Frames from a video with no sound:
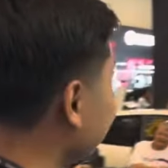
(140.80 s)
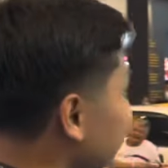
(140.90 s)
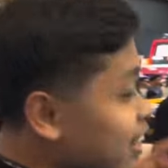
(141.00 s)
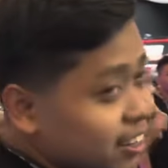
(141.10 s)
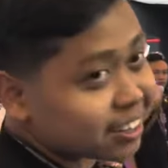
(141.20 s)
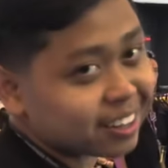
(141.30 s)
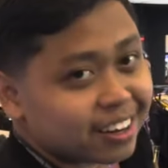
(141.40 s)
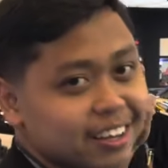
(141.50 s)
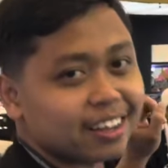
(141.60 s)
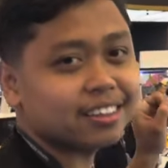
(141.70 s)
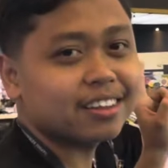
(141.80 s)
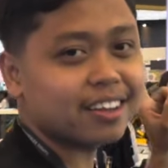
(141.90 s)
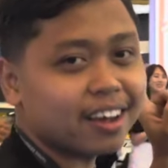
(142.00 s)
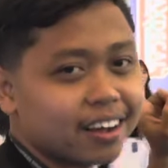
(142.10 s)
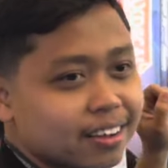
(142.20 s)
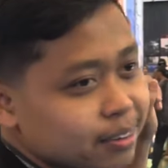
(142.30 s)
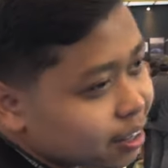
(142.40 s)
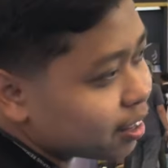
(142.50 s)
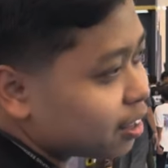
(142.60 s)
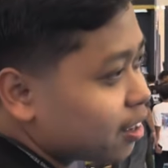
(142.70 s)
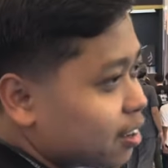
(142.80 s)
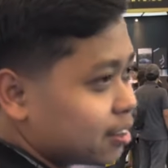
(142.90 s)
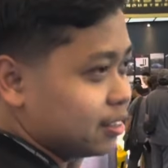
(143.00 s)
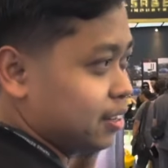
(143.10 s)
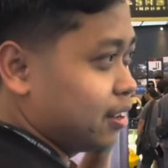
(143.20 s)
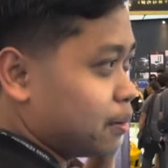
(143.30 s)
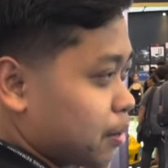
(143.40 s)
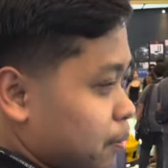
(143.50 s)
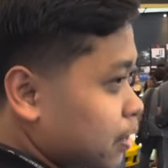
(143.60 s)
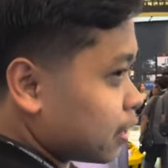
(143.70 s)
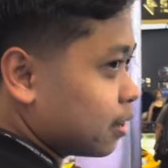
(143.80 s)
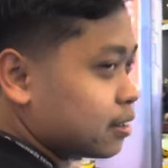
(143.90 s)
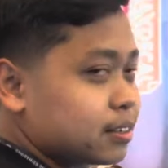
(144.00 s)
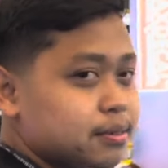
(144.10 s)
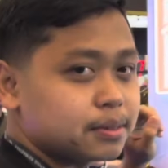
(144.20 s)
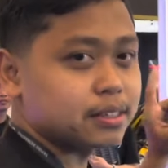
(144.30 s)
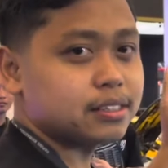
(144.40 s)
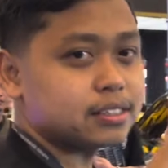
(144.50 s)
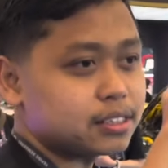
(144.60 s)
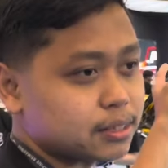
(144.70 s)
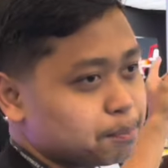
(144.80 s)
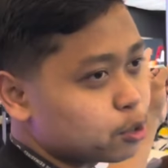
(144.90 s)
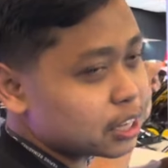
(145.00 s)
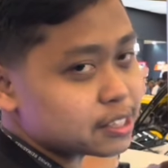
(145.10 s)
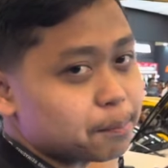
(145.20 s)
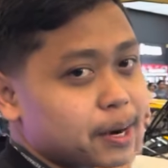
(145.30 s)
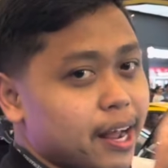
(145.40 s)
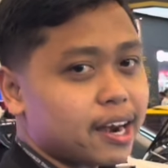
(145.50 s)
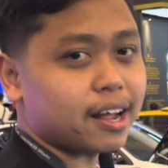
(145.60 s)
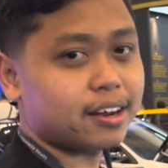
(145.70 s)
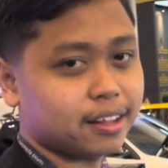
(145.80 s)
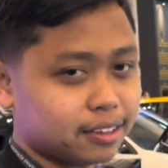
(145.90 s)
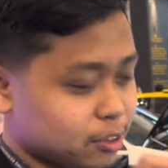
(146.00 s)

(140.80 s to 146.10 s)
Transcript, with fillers: Oh ya kita lihat yang eh, apa namanya bootnya cyber karena ada